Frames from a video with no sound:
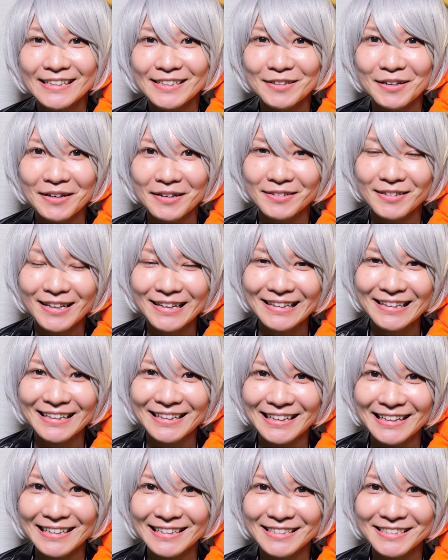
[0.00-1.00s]
あ、なん
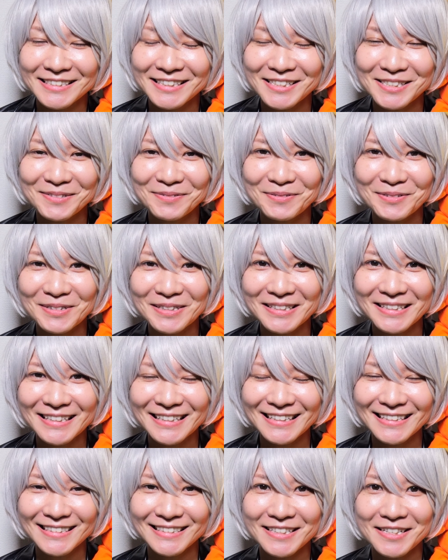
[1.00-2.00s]
か久しぶり
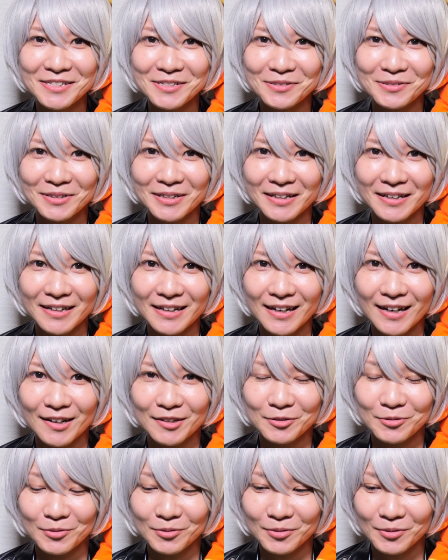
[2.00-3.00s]
に選手が
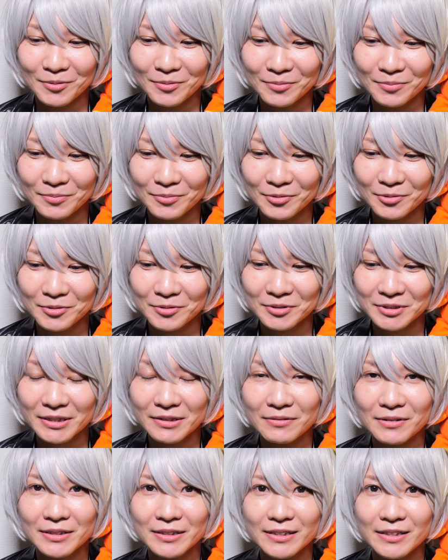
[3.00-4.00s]
あのボールを
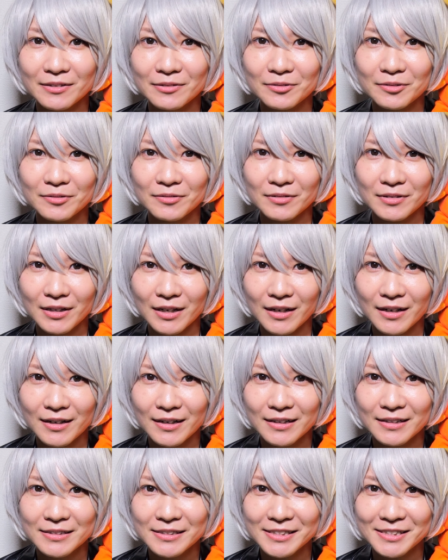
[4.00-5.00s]
触ってるというか
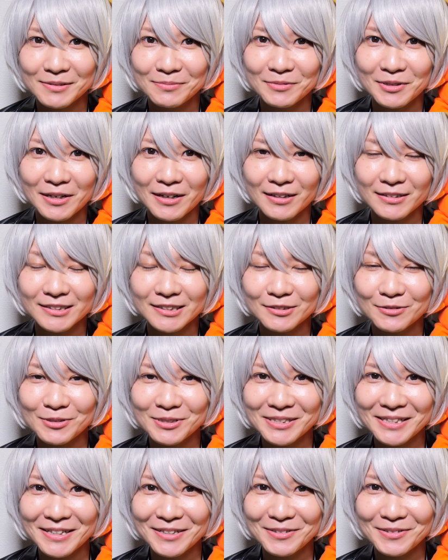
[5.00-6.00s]
チームが活動
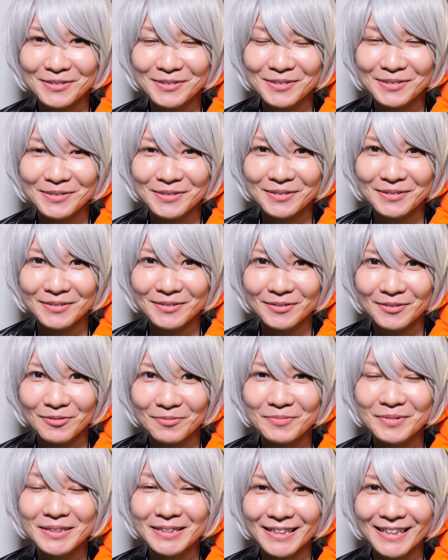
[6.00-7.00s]
している
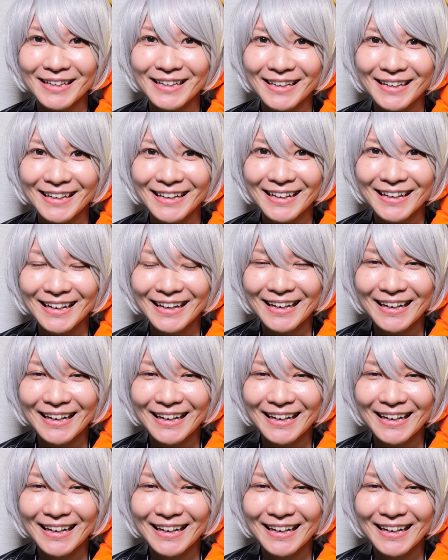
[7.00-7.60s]
のを見て、